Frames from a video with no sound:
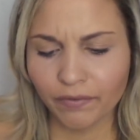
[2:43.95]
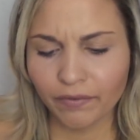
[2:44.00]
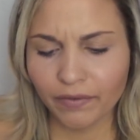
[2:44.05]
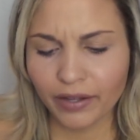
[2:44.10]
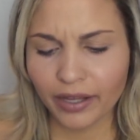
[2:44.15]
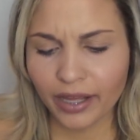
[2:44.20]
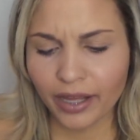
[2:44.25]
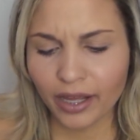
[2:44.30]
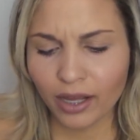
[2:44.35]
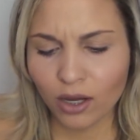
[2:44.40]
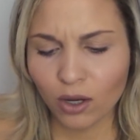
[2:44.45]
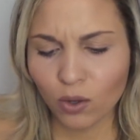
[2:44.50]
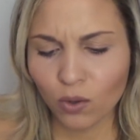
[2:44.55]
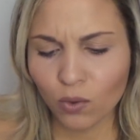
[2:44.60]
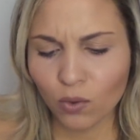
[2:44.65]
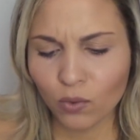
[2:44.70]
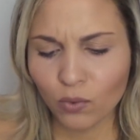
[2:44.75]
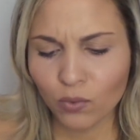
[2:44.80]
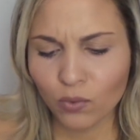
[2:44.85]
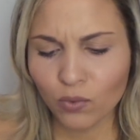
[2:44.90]

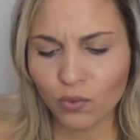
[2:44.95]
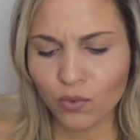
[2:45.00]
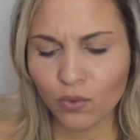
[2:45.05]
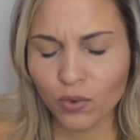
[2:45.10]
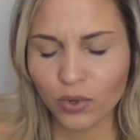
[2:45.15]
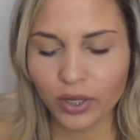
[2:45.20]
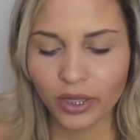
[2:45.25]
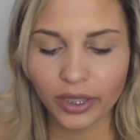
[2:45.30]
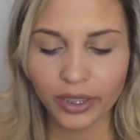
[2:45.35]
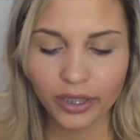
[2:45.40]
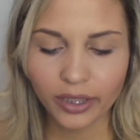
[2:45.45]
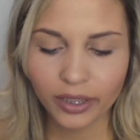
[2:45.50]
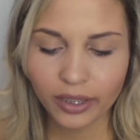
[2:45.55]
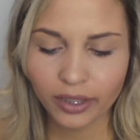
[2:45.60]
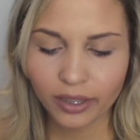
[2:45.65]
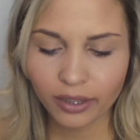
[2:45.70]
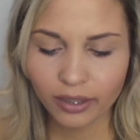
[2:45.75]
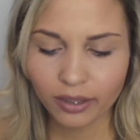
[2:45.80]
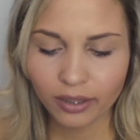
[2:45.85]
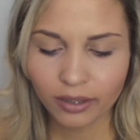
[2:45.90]
Vel...
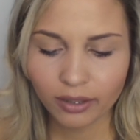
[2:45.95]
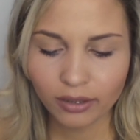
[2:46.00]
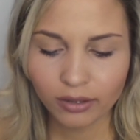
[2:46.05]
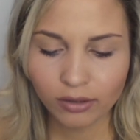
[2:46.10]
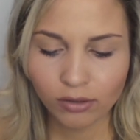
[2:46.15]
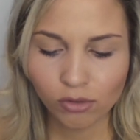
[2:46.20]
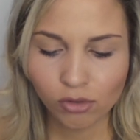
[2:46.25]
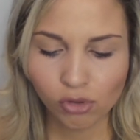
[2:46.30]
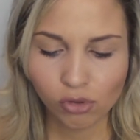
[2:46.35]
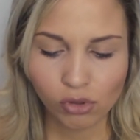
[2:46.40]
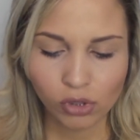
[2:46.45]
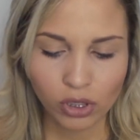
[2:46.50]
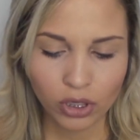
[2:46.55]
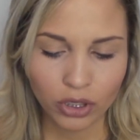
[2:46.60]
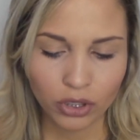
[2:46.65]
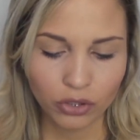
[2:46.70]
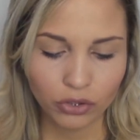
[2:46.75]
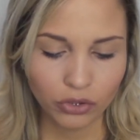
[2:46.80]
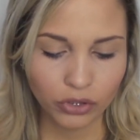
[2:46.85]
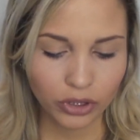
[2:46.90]
E...
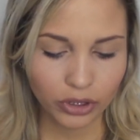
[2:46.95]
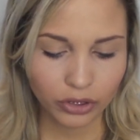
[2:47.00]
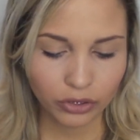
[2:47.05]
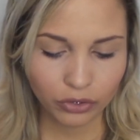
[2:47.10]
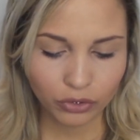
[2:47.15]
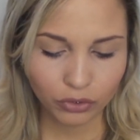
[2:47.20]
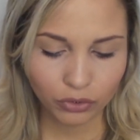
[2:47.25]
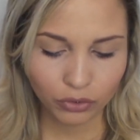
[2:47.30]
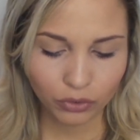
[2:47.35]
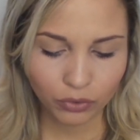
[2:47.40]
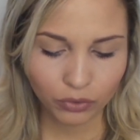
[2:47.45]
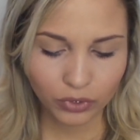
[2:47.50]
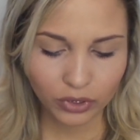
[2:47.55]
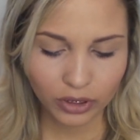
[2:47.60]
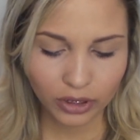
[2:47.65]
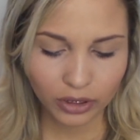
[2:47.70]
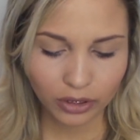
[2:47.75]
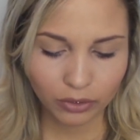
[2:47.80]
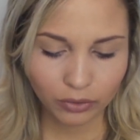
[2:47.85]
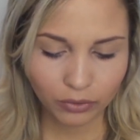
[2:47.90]
Gente, não tô
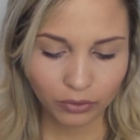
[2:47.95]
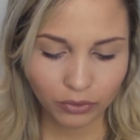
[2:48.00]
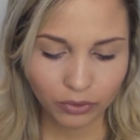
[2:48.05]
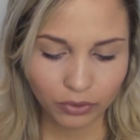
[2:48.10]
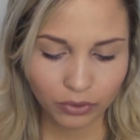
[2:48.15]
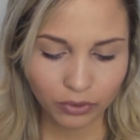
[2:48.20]
conseguindo.